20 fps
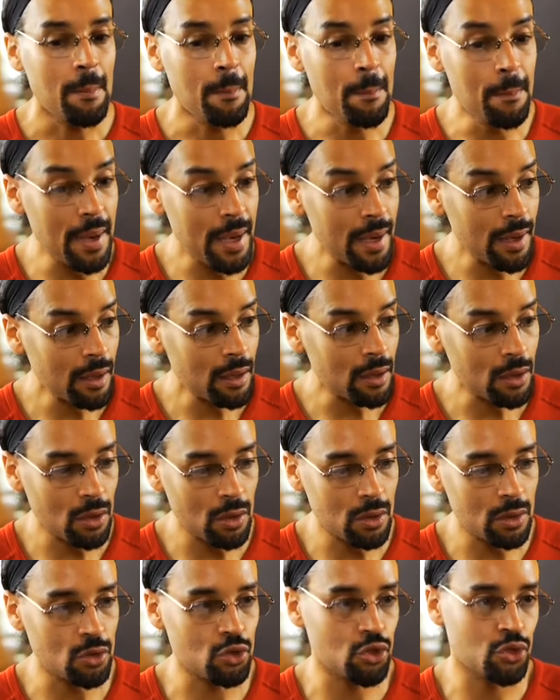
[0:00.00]
Mais
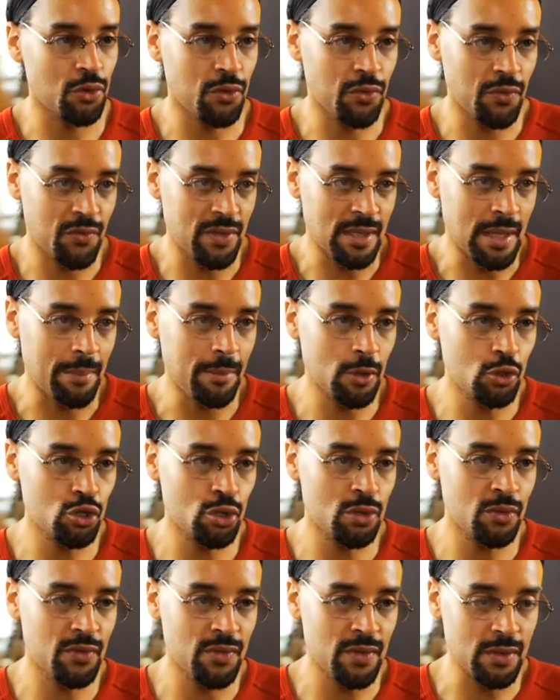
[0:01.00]
évidemment,
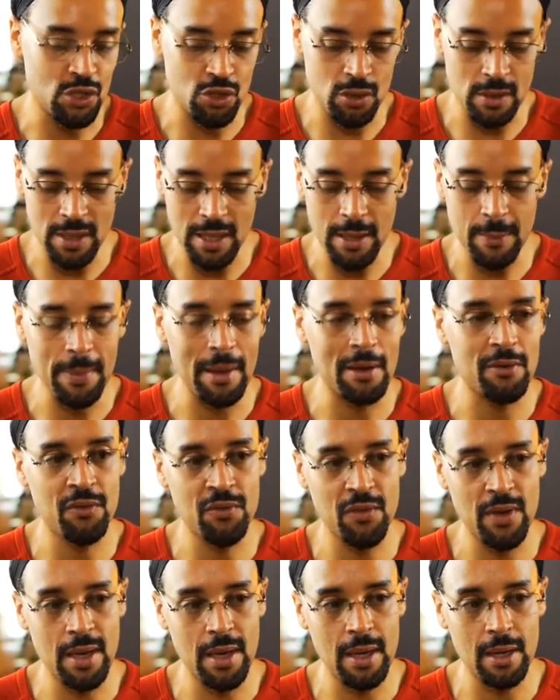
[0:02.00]
je n'irai pas
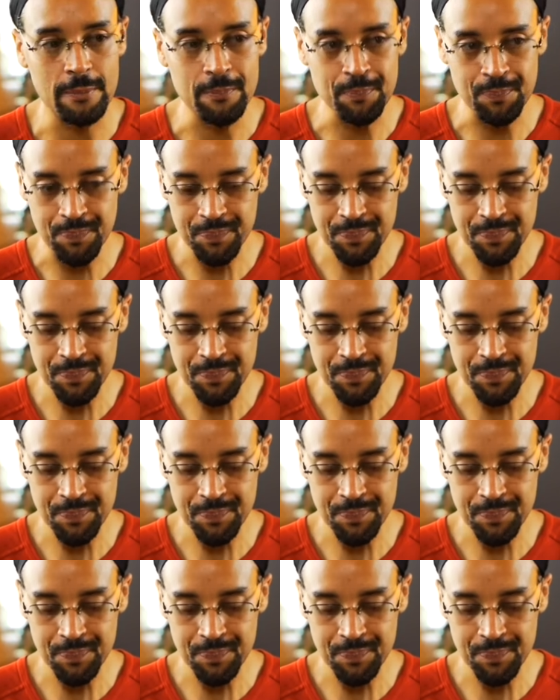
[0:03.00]
faire